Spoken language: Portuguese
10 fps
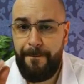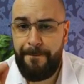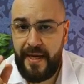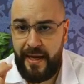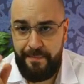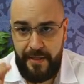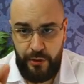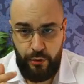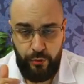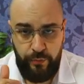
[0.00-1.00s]

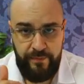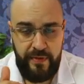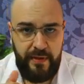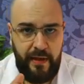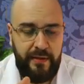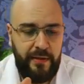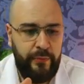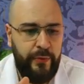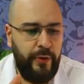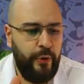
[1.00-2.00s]
pagamento. Tá?
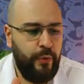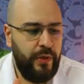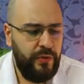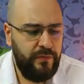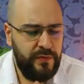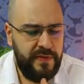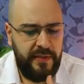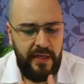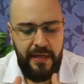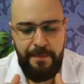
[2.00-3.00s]
Então, quando você
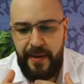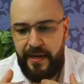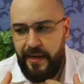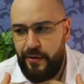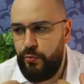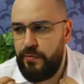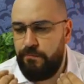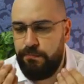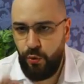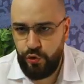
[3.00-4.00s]
tem que pagar um
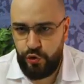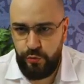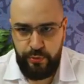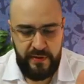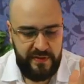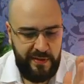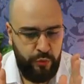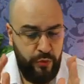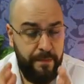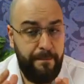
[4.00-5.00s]
imposto, por
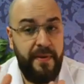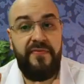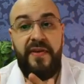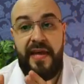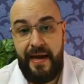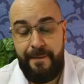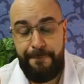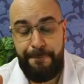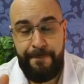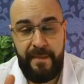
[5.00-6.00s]
exemplo, IPVA,
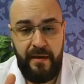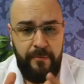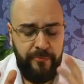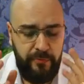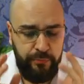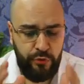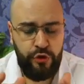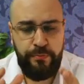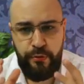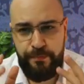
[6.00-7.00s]
tá? imposto
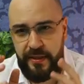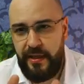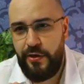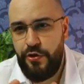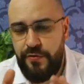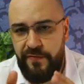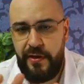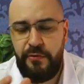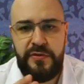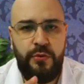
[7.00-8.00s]
sobre propriedade de
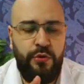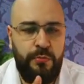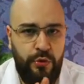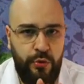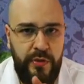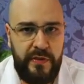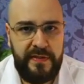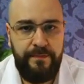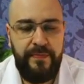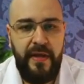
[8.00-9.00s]
veículos
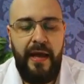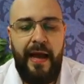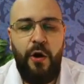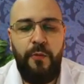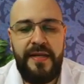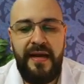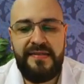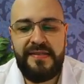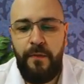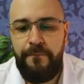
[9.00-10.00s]
automotores, a
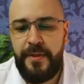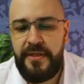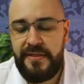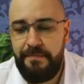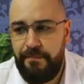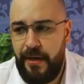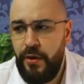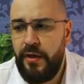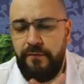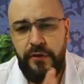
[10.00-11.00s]
obrigação
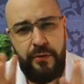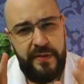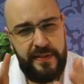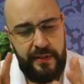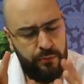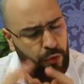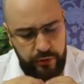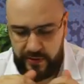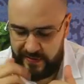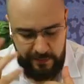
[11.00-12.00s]
principal. Vou dar um exemplo, um
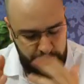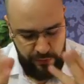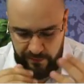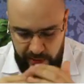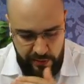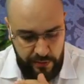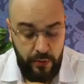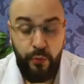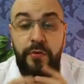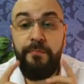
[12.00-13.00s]
outro exemplo diferente.
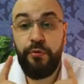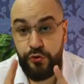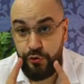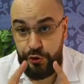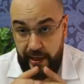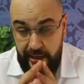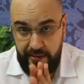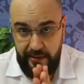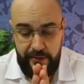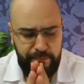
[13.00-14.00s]
O imposto de
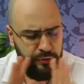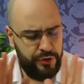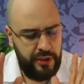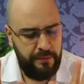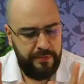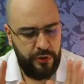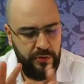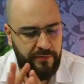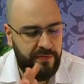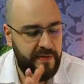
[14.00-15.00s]
renda, imposto de renda
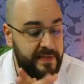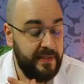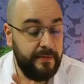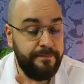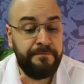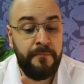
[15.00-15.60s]
pessoa física.